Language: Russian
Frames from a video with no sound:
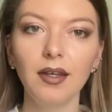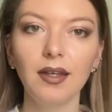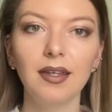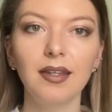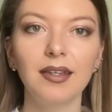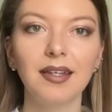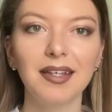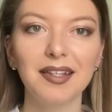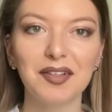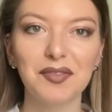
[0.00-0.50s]
И
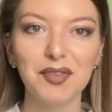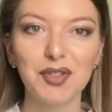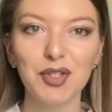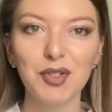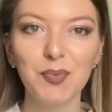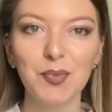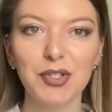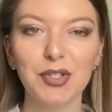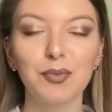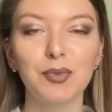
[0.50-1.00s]
на этом все,
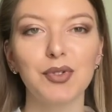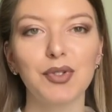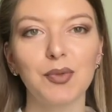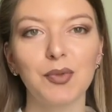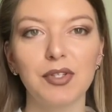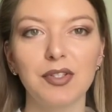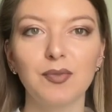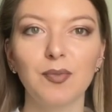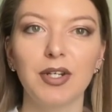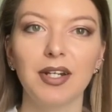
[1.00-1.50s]
спасибо, что
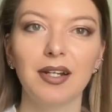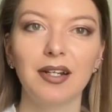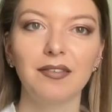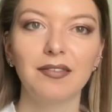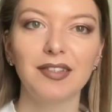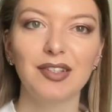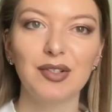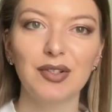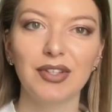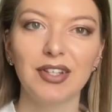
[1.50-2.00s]
досмотрели
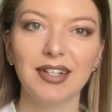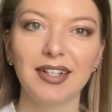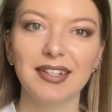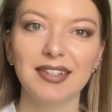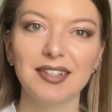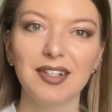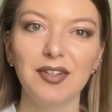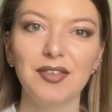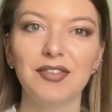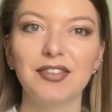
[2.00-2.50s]
видео до
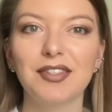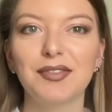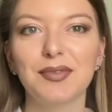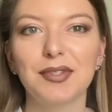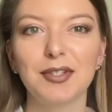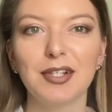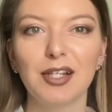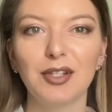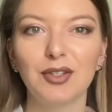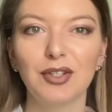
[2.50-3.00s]
конца, увидимся
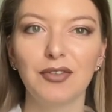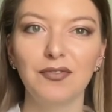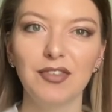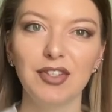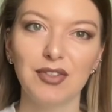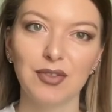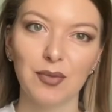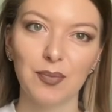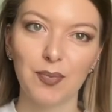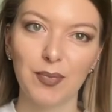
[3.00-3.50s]
в следующем
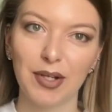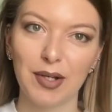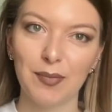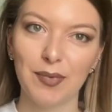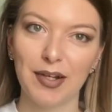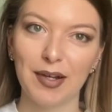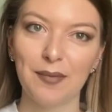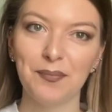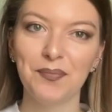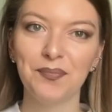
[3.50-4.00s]
видео, пока-пока!